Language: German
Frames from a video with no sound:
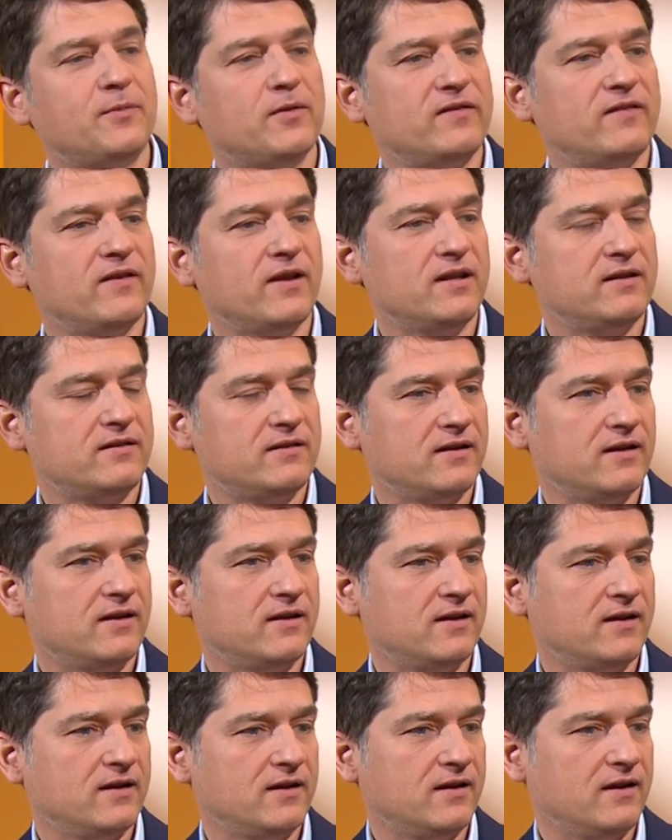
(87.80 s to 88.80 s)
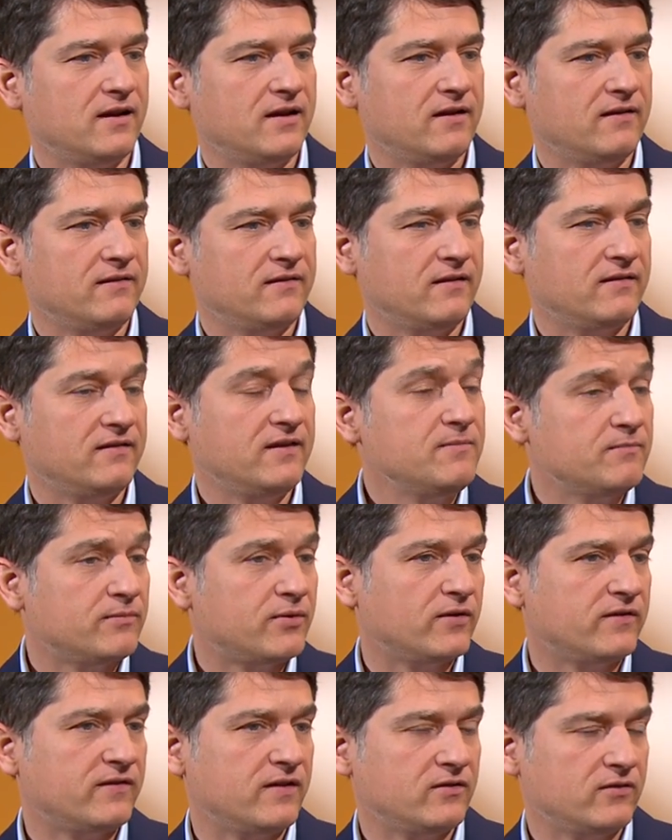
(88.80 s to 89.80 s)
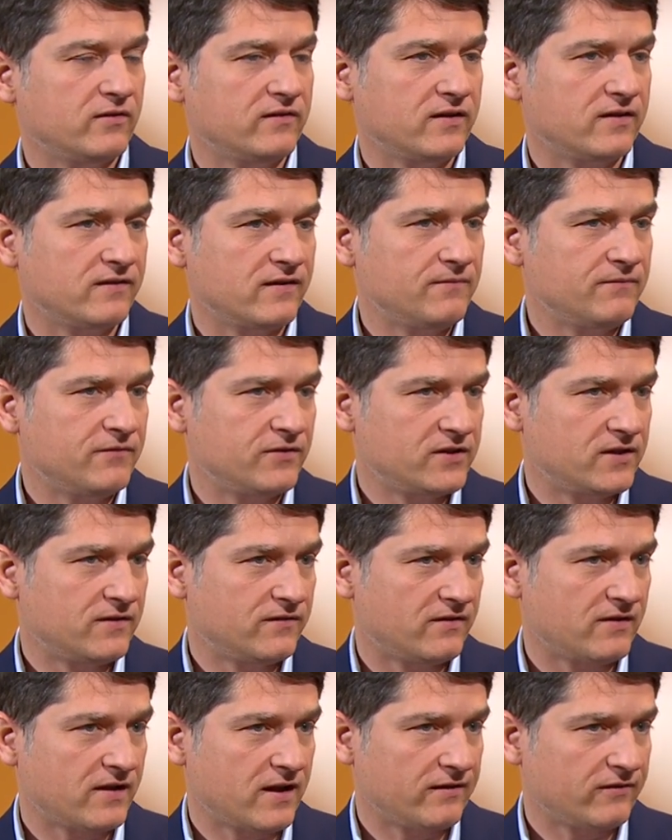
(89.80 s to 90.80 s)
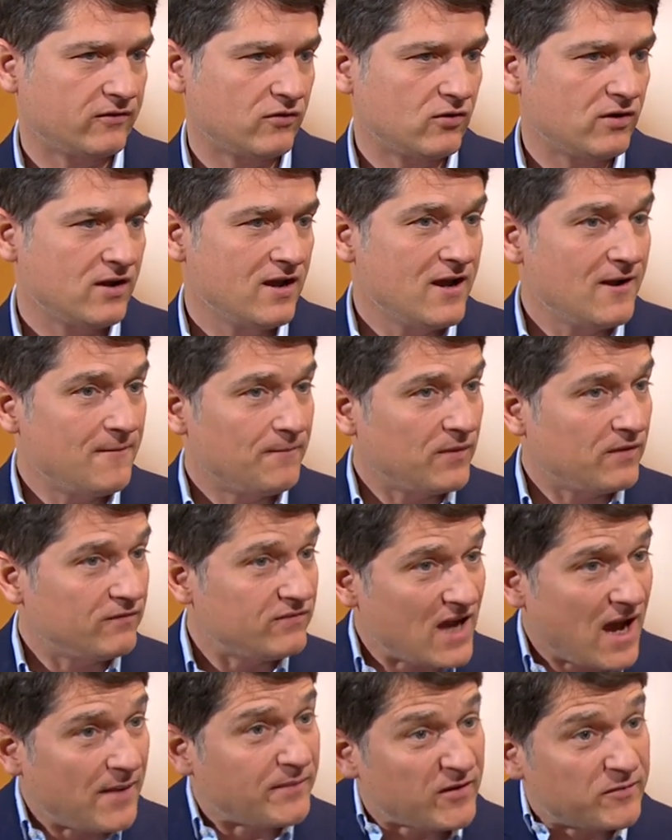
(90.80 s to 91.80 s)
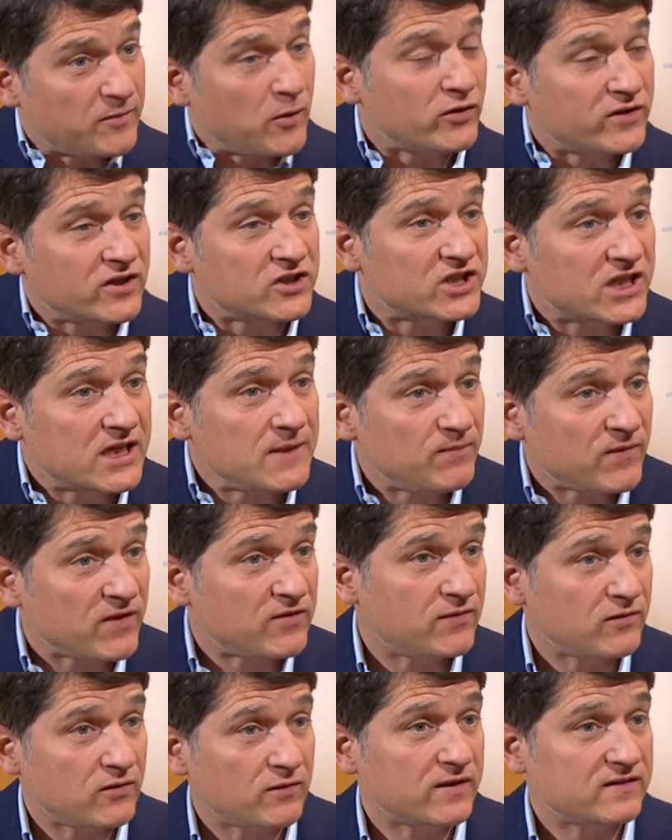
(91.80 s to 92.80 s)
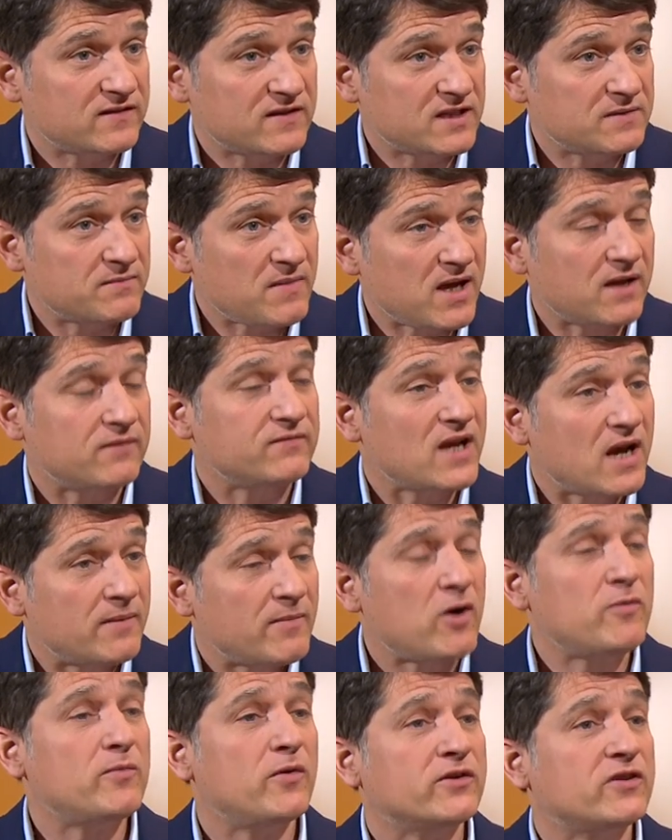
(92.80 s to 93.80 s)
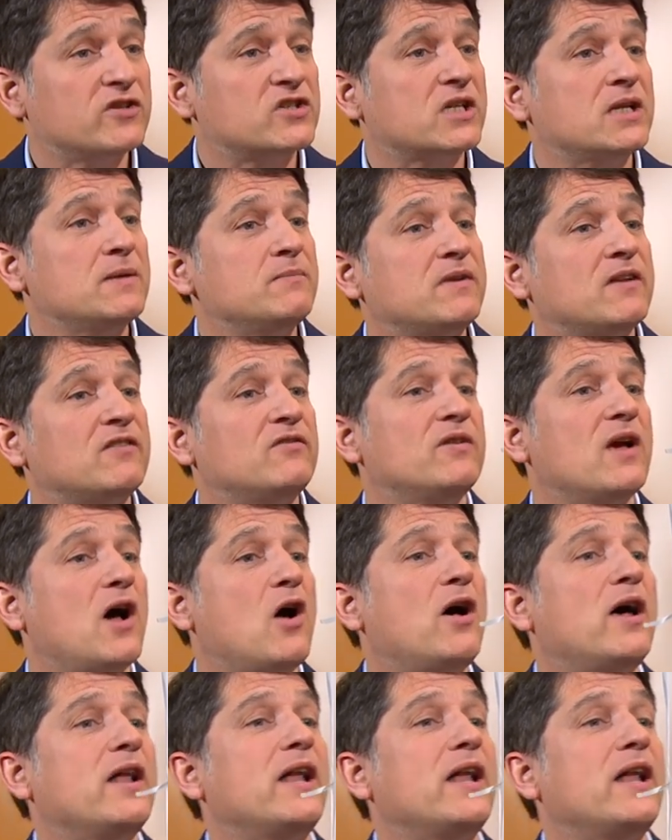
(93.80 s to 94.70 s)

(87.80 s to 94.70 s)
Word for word: Prozent, ja. äh, 7 äh, äh, Prozent unserer Gesamtwirtschaftsleistung. Ja. Wir haben das mal unterschrieben, dass wir sowas nicht machen. Wir haben auch mal unterschrieben, dass wir Stopp, auch